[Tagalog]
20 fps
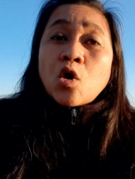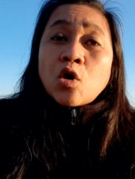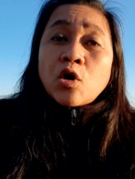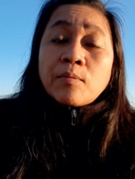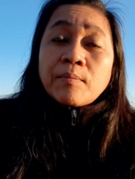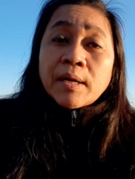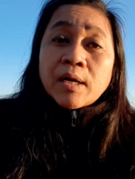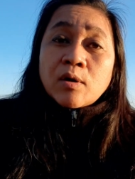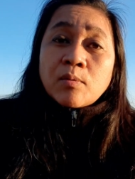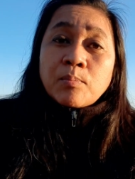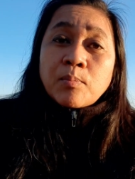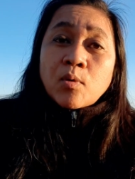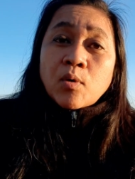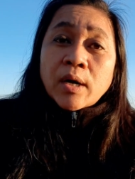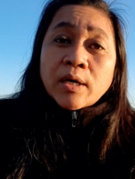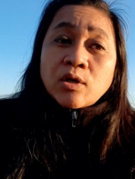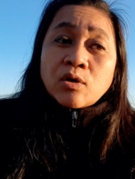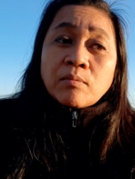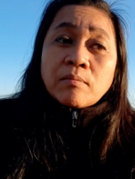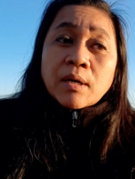or meron po
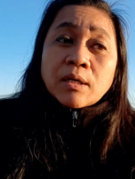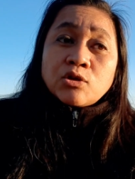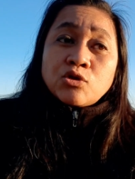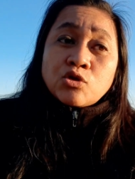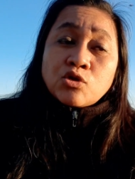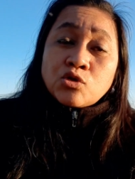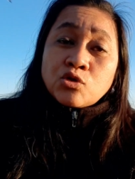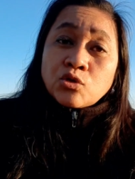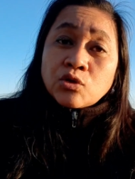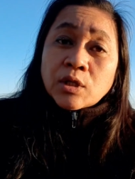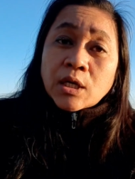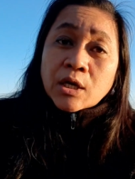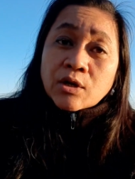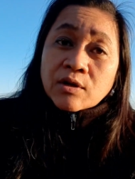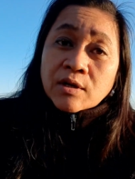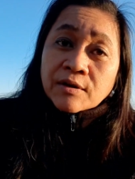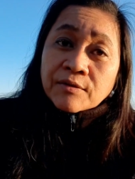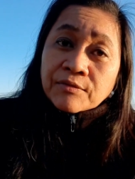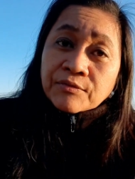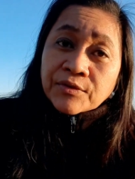kayong magsushoot
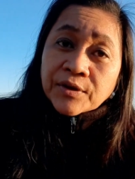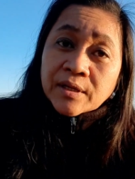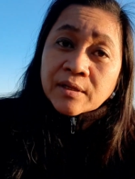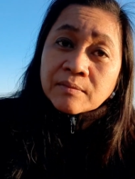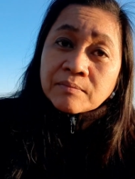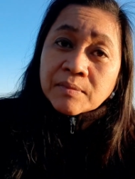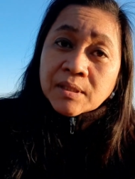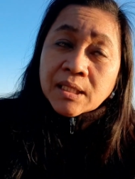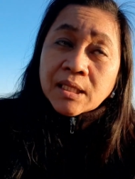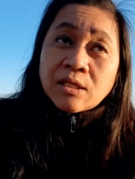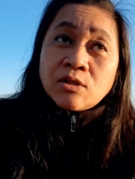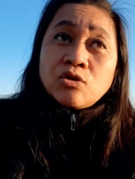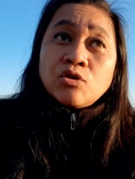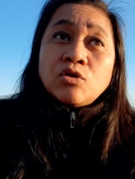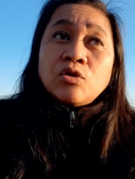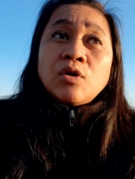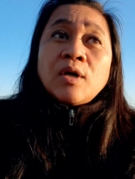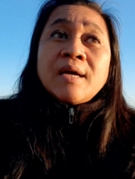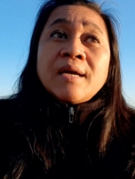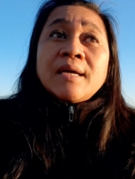kayo ng film
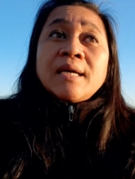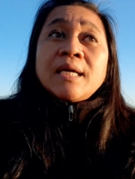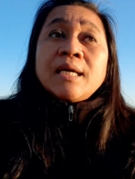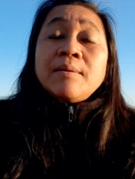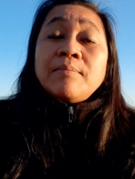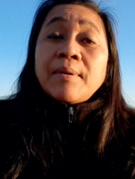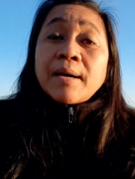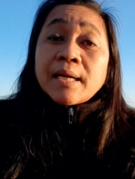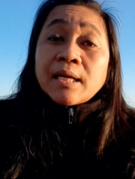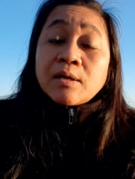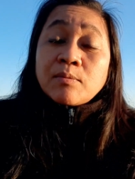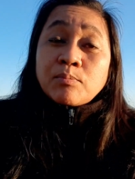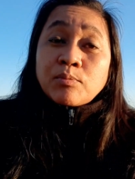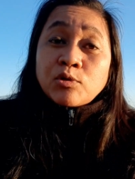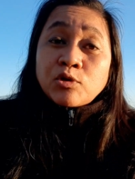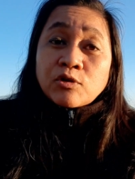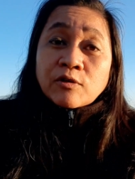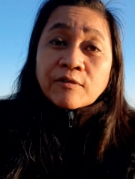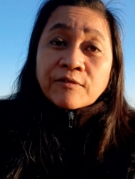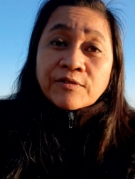dito, iba rin
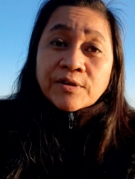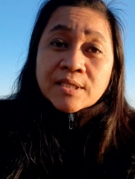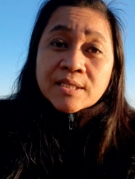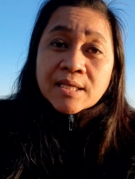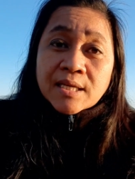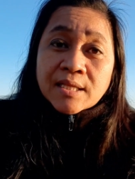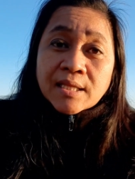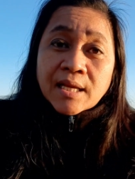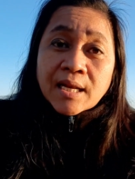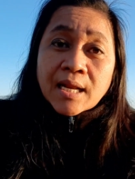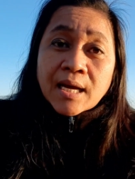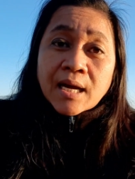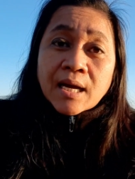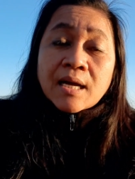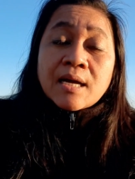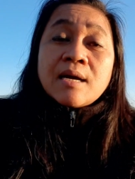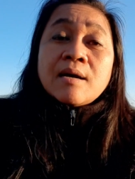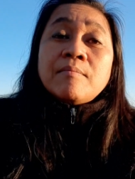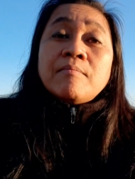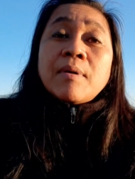po yung visa nila.
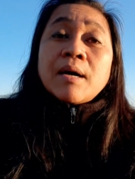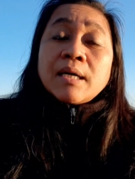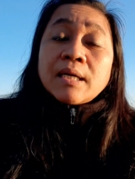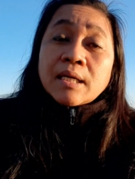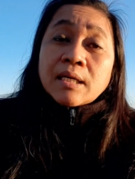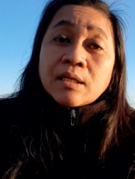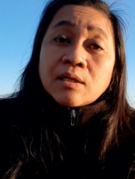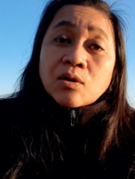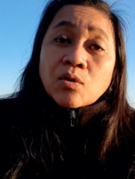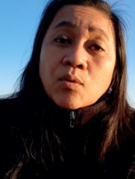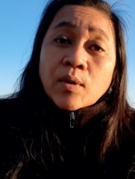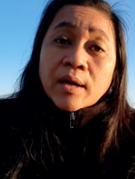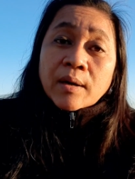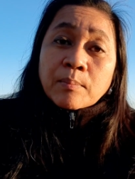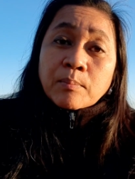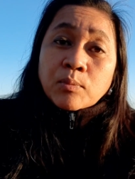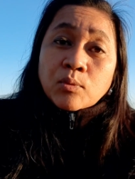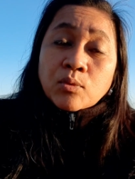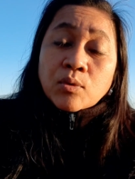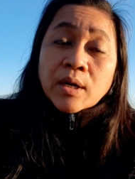
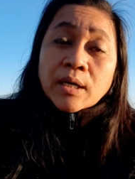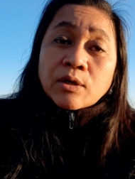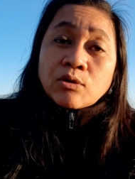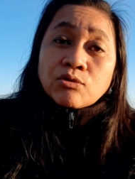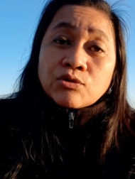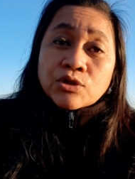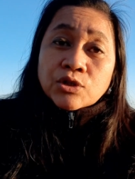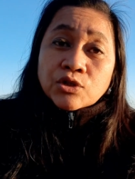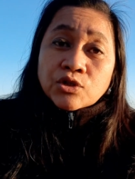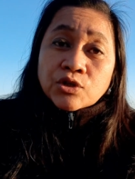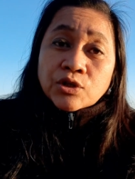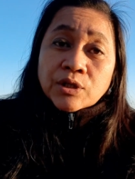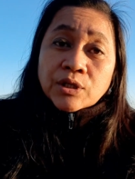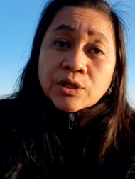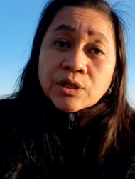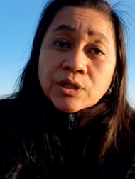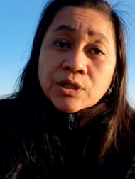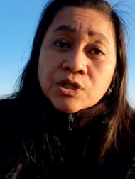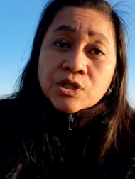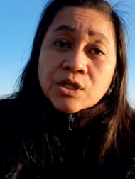Mag-inquire po kayo sa
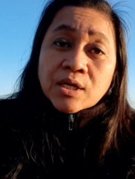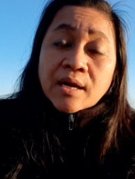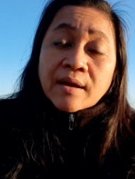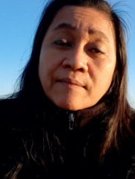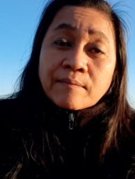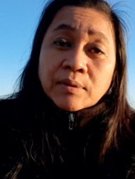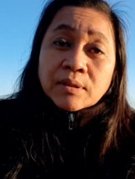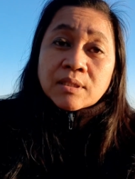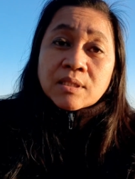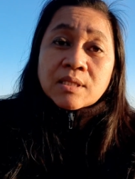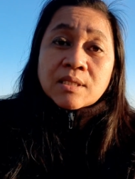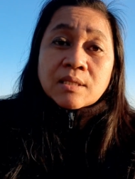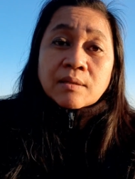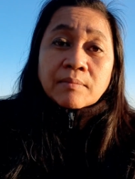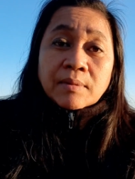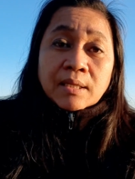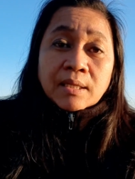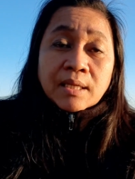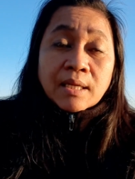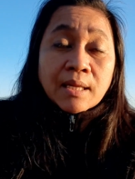Turkish Embassy sa
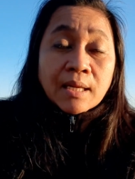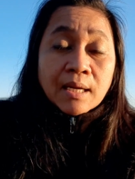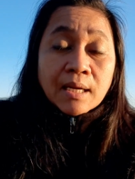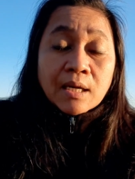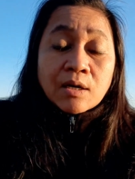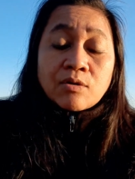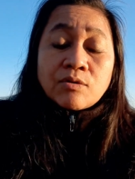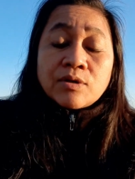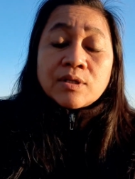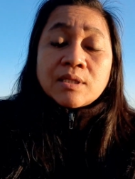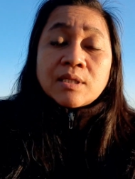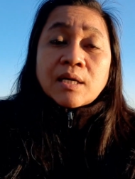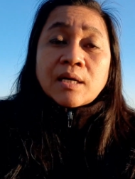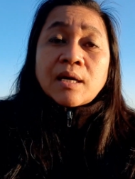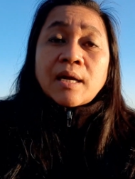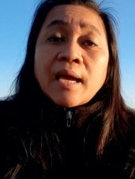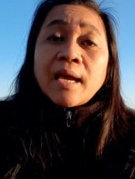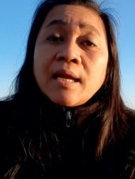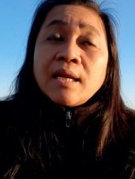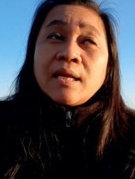Manila or sa
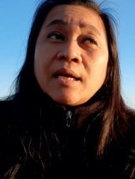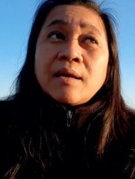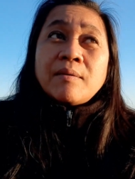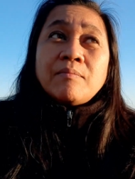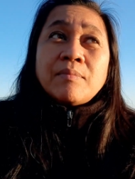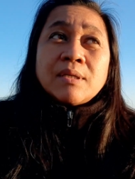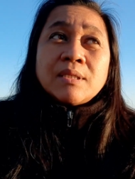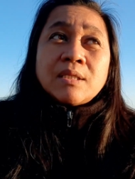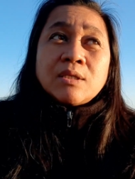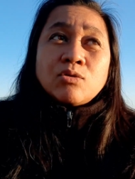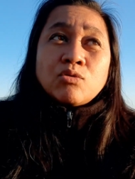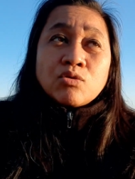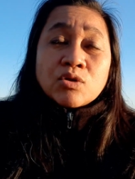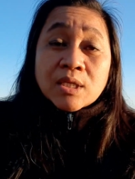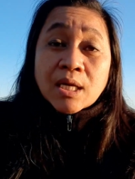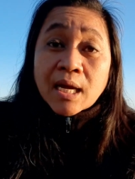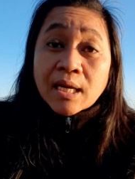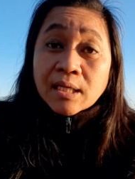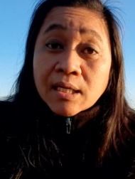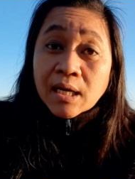any embassy kung
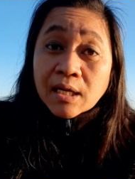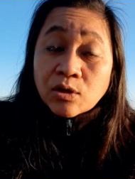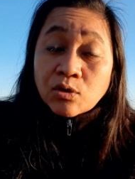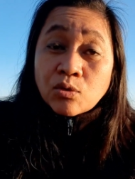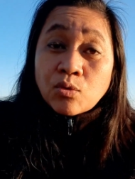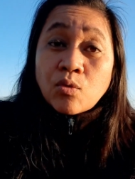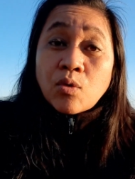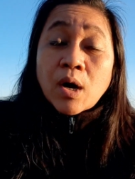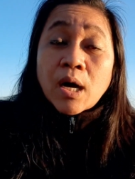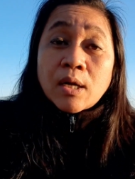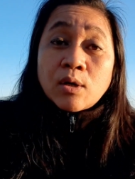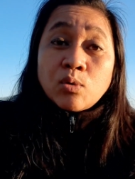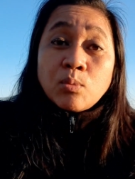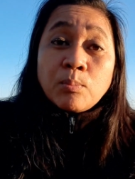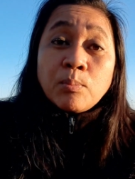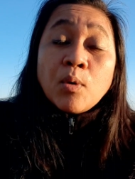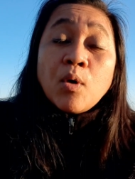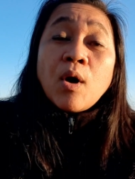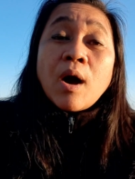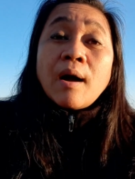saan kayo kung ano
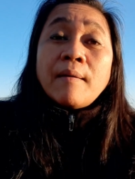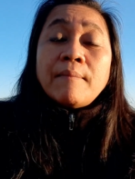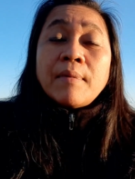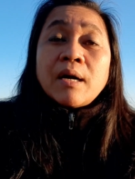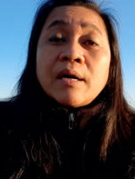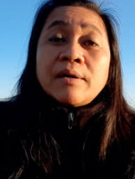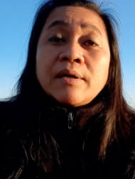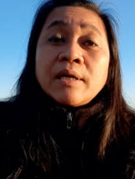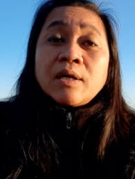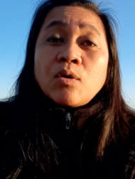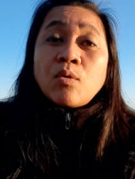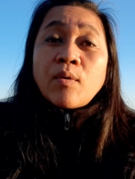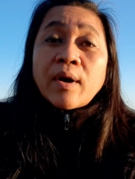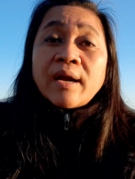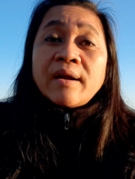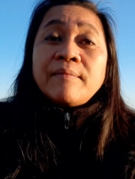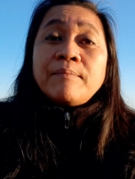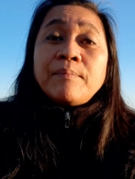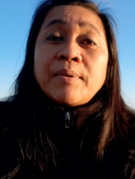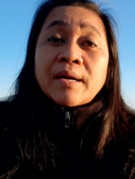po ang
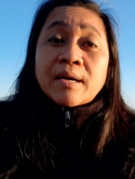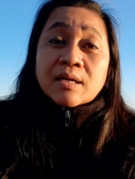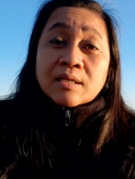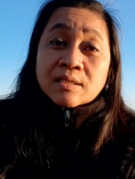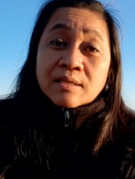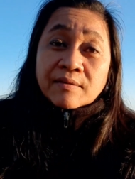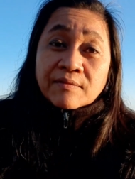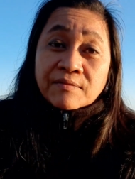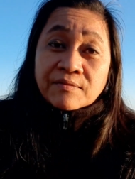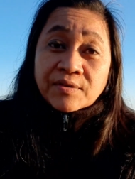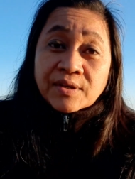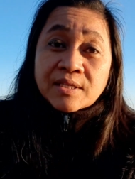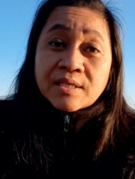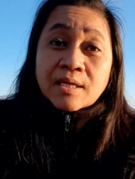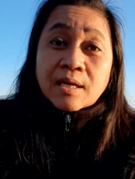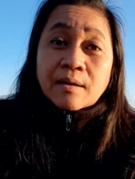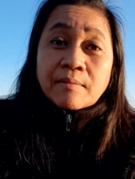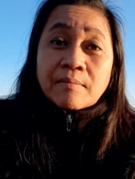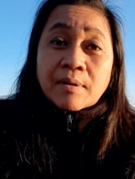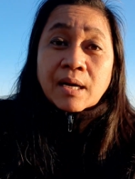required para sa
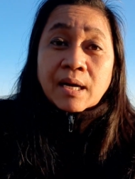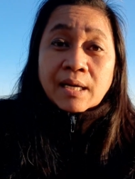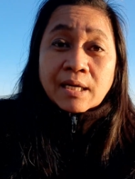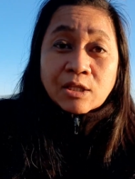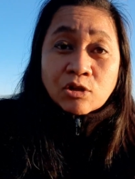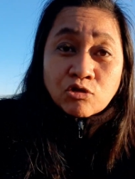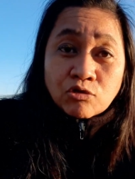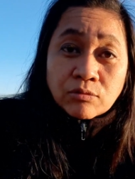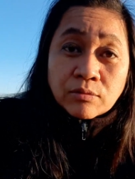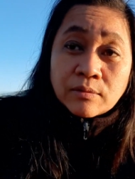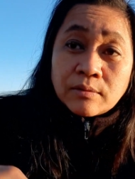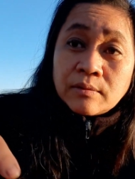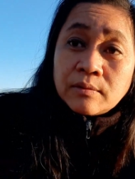visa mga ito.